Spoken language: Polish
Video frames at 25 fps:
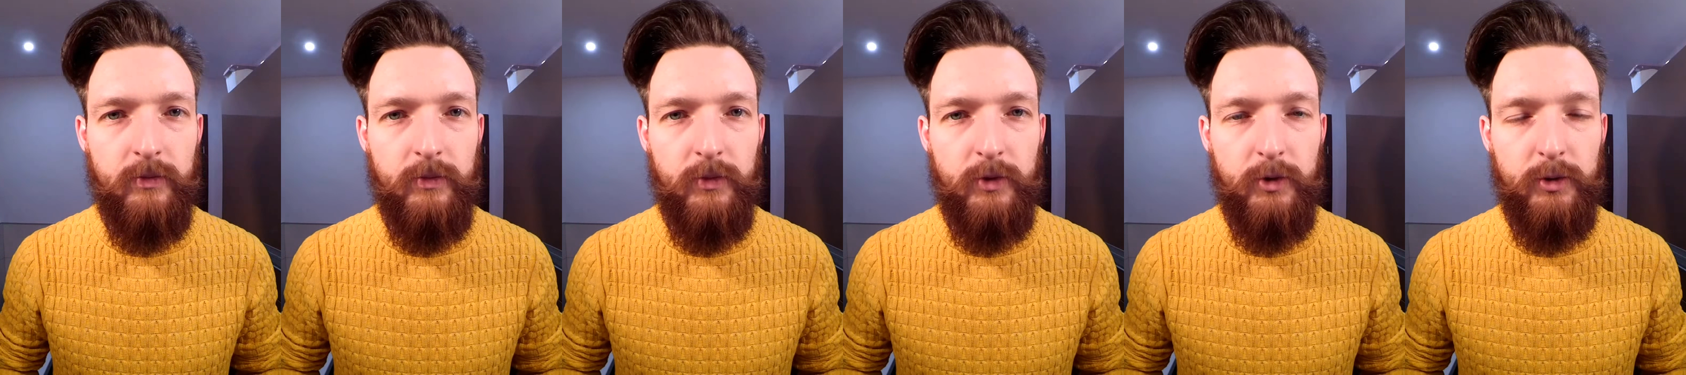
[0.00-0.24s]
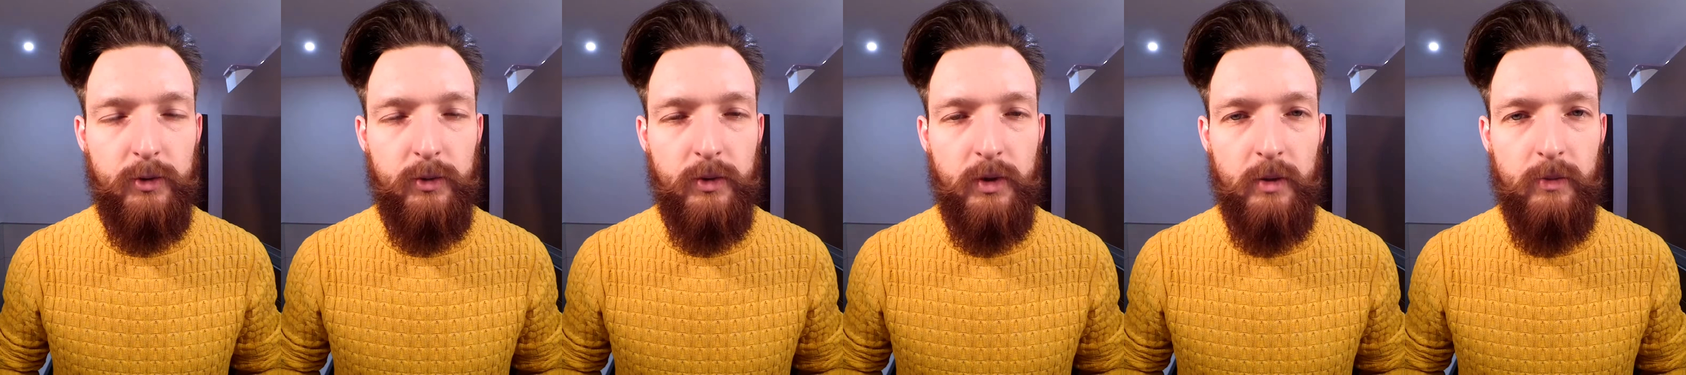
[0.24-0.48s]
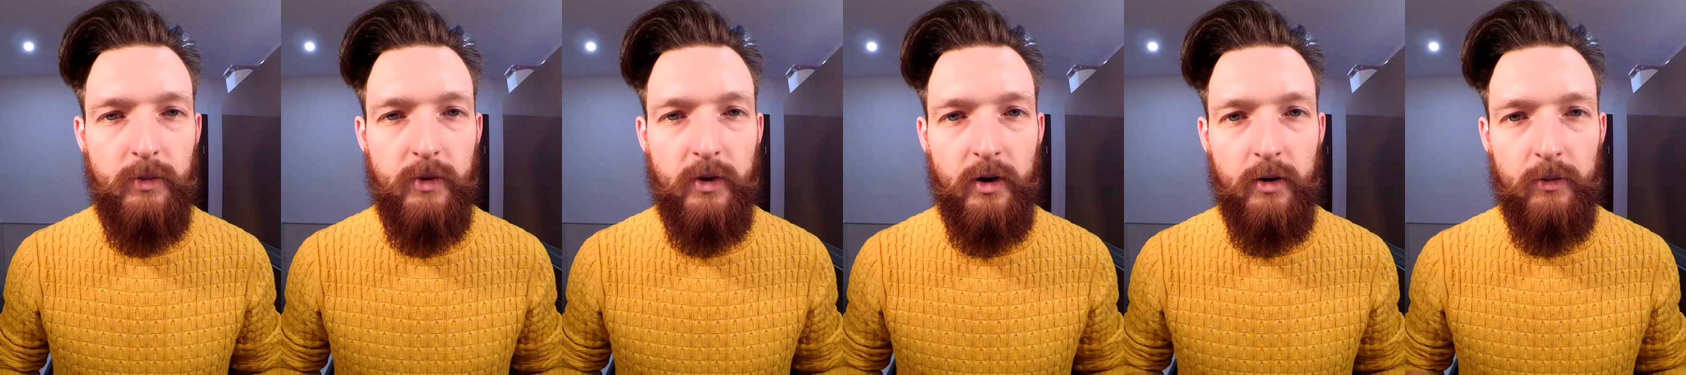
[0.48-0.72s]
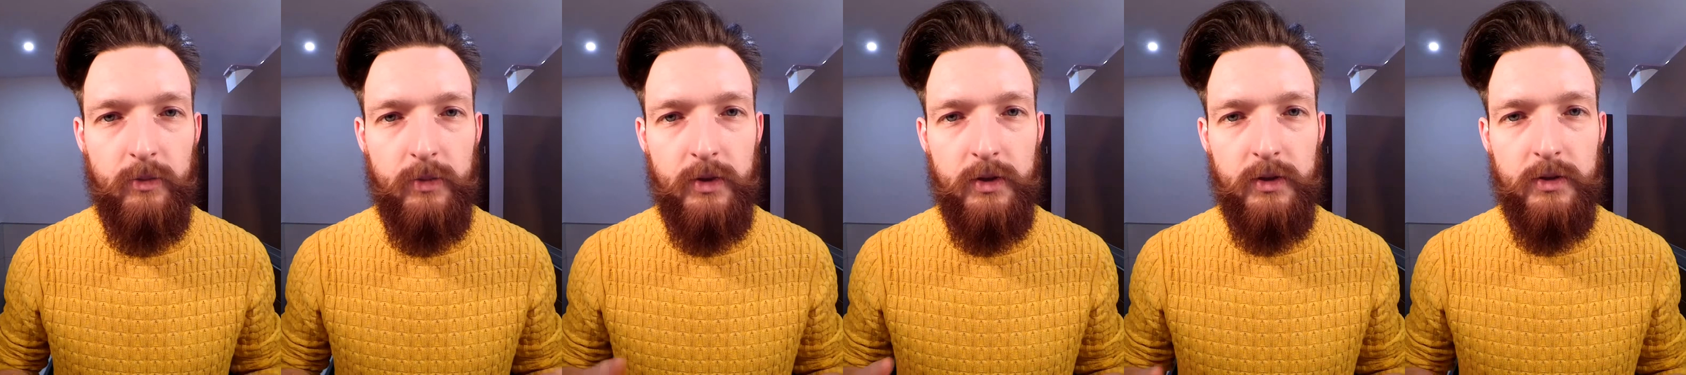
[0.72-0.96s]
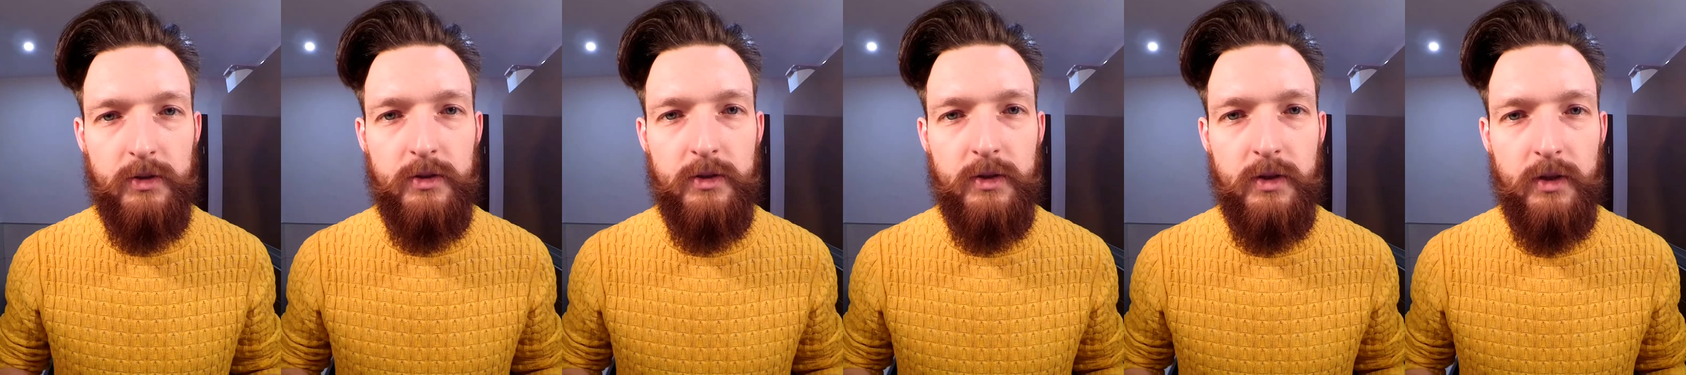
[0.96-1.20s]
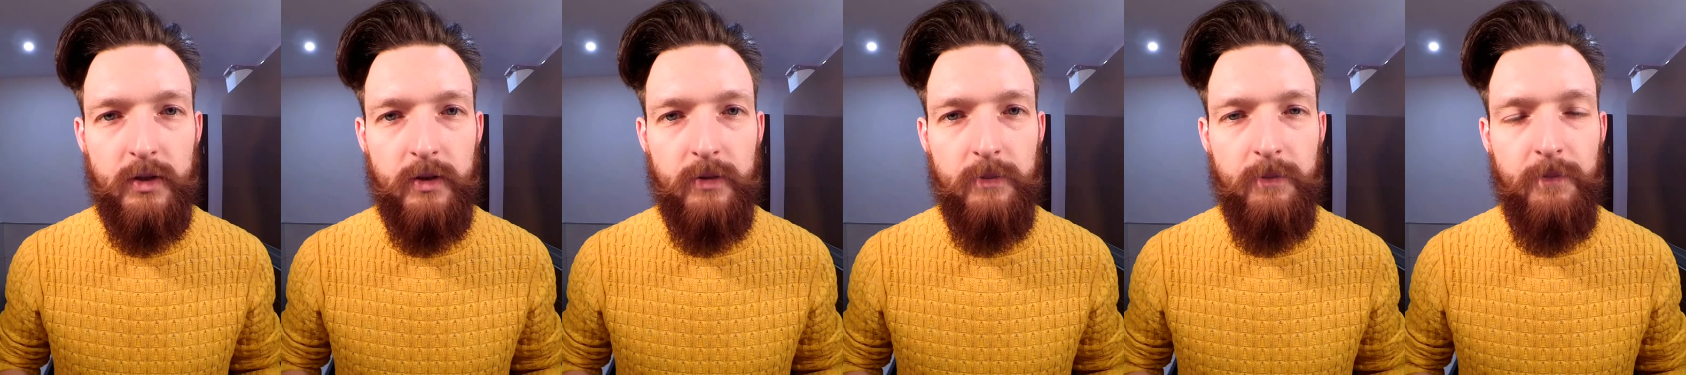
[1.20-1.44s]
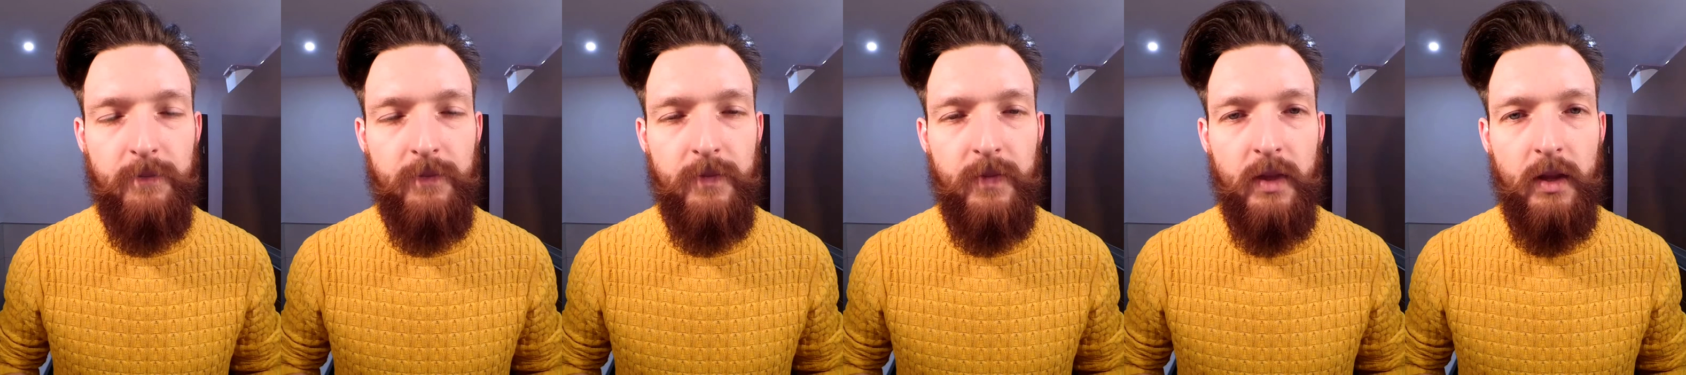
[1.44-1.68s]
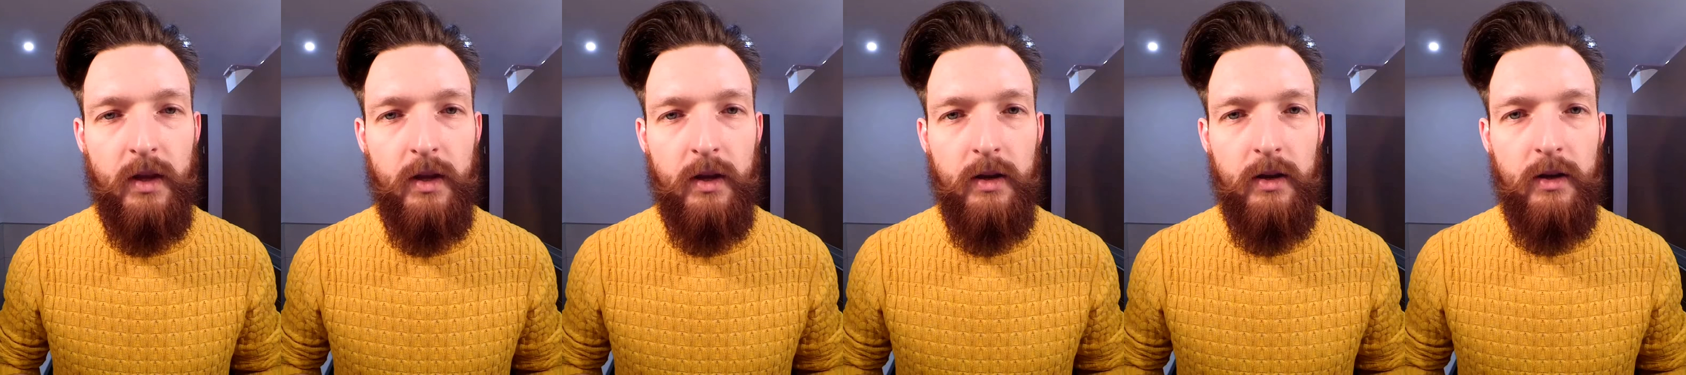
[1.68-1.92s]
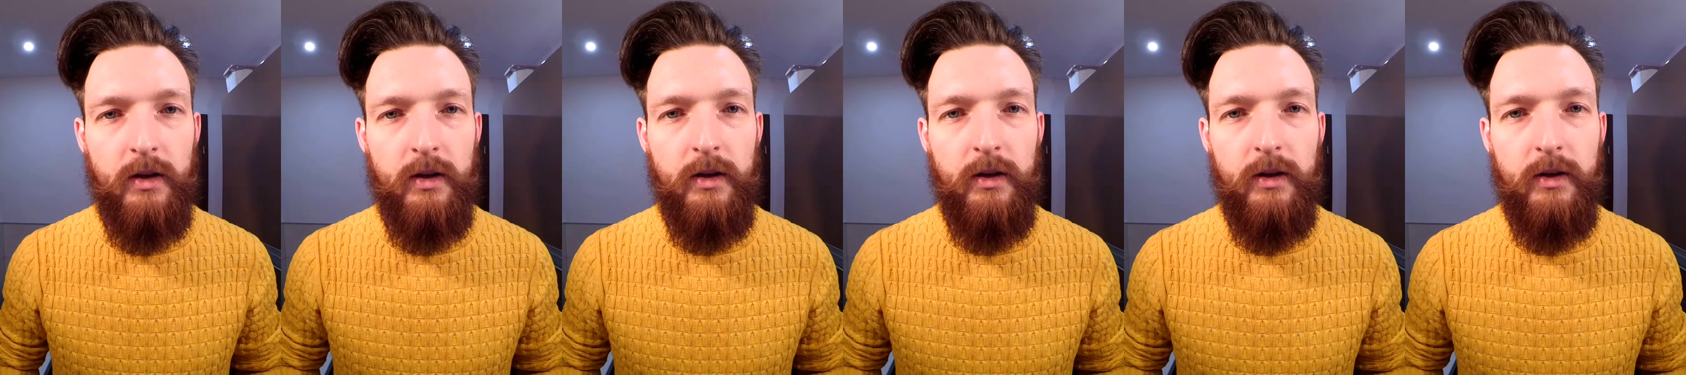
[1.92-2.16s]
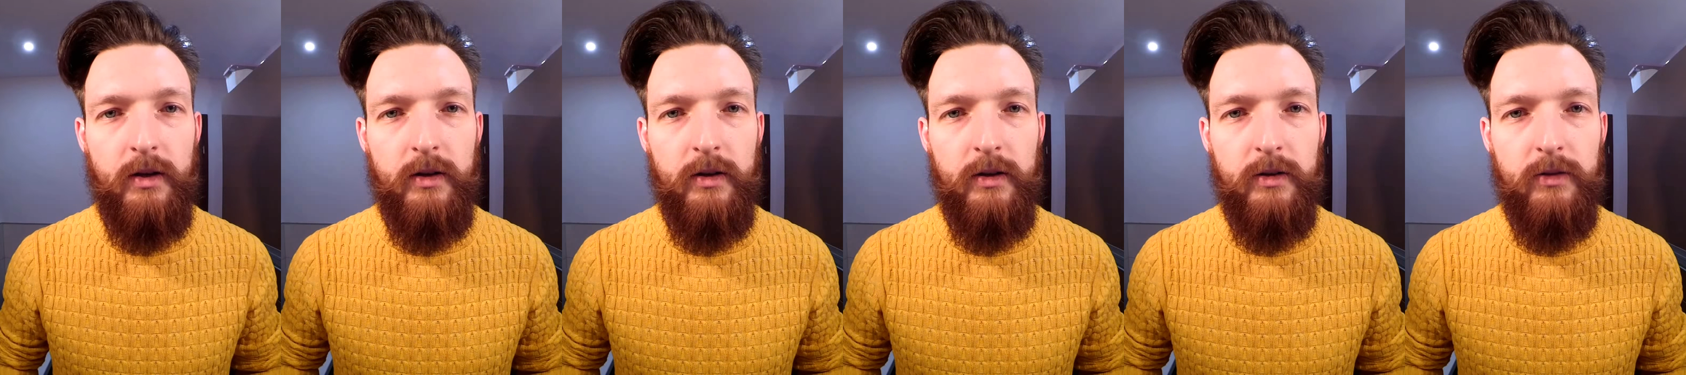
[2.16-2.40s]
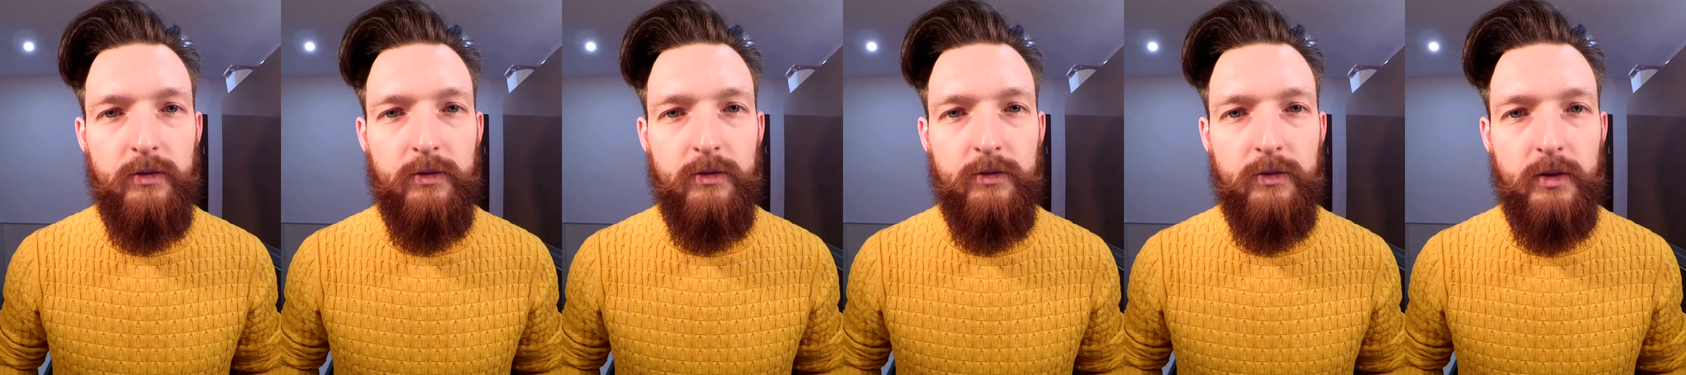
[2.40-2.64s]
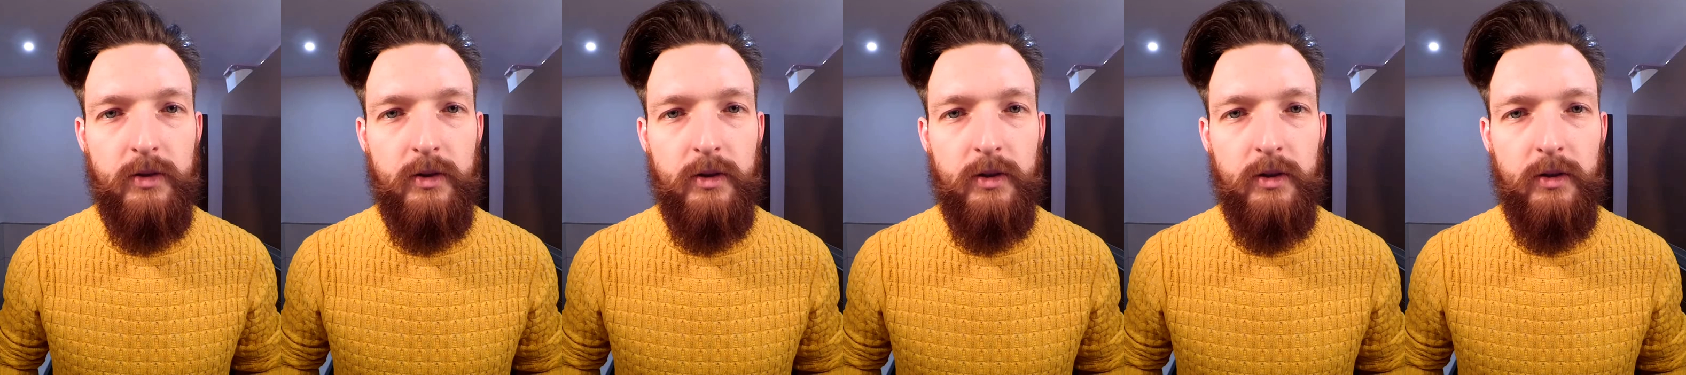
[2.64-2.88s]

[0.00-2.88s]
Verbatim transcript: która miała miejsce w